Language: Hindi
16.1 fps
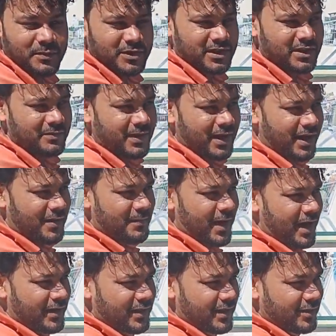पिछली बार
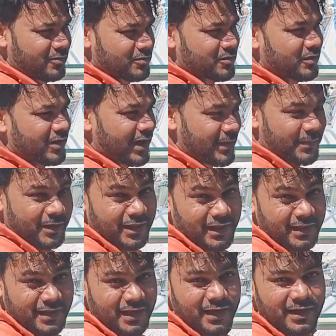हम आए थे तो उसको नहीं
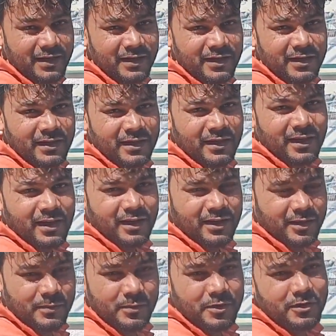पता था
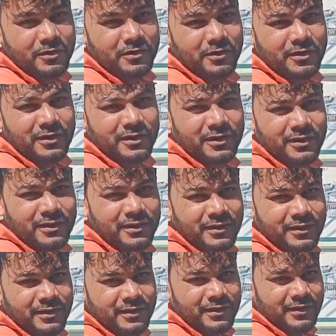हाँ, कमरुल को कमरुल
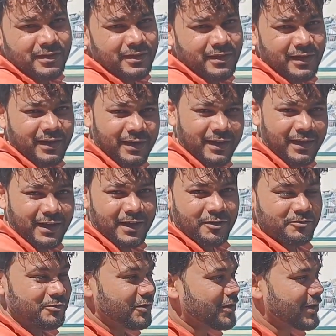को नहीं पता था हाँ,
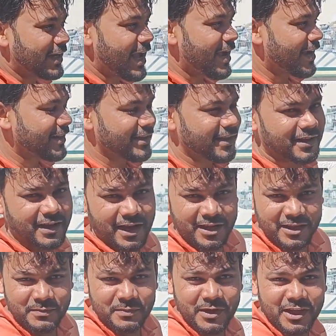वो क्या करता था
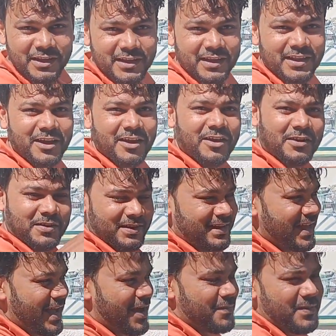खरीद भी लेता था और
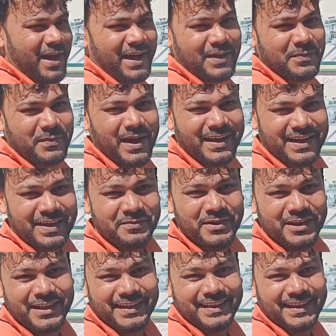यहाँ पे आके पार्किंग
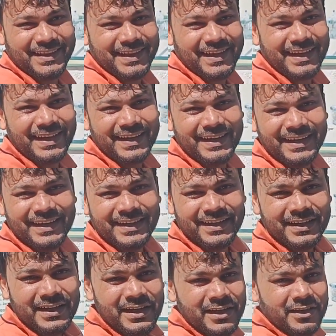भी देता था
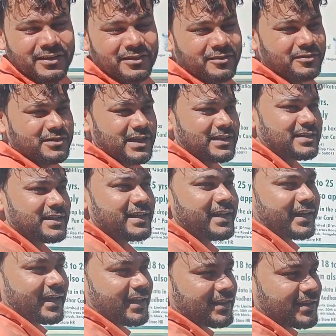हम्म, चलो तो जैसे ही
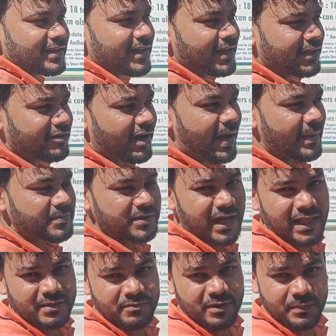निकलते हैं तो आप
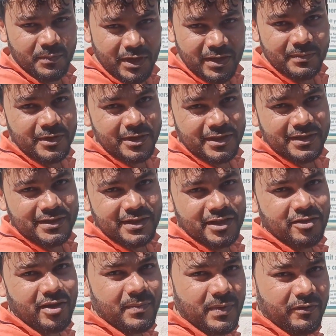साथ में बिल भी
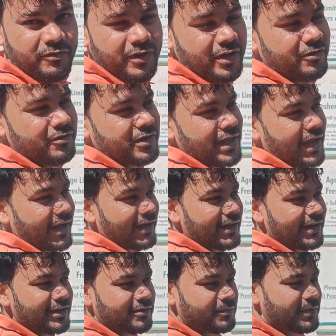दीजिए तो आपका फ्री हो
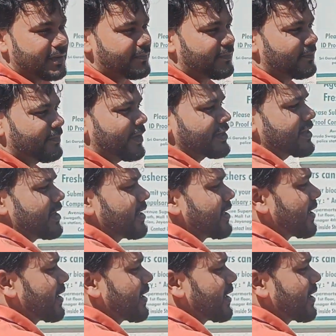जाएगा नहीं तो